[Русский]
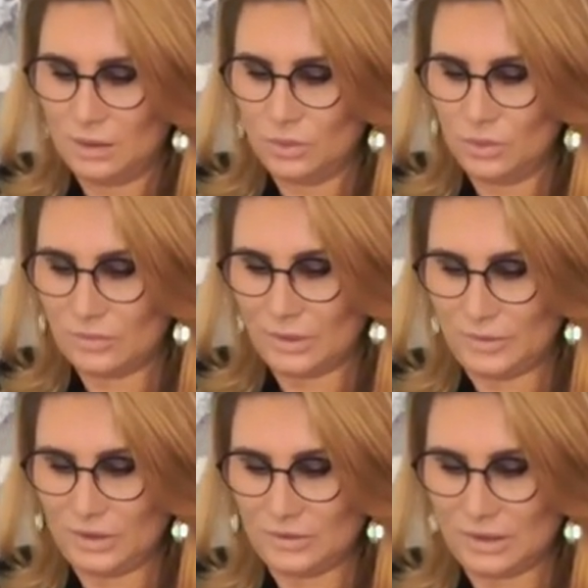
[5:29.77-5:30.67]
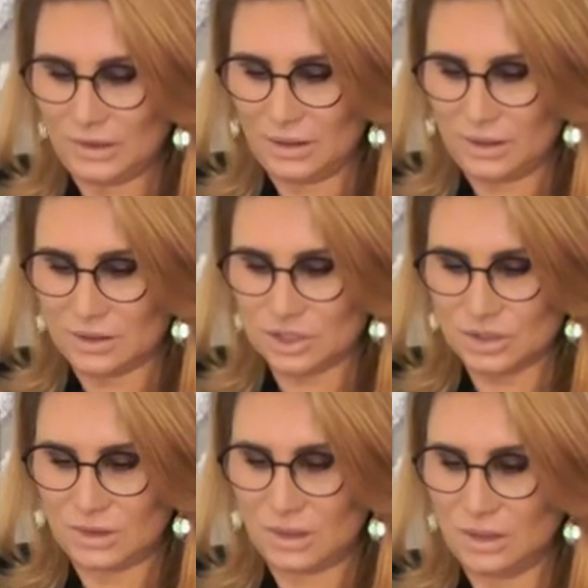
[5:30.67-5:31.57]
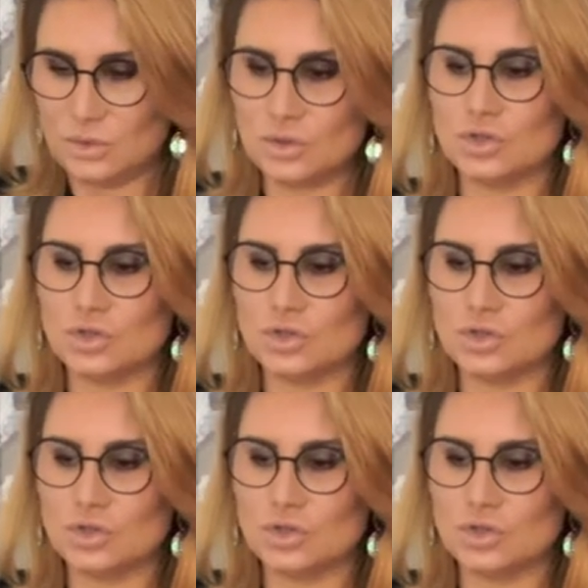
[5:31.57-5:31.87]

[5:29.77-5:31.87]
Ну, во-первых, я ожидаю,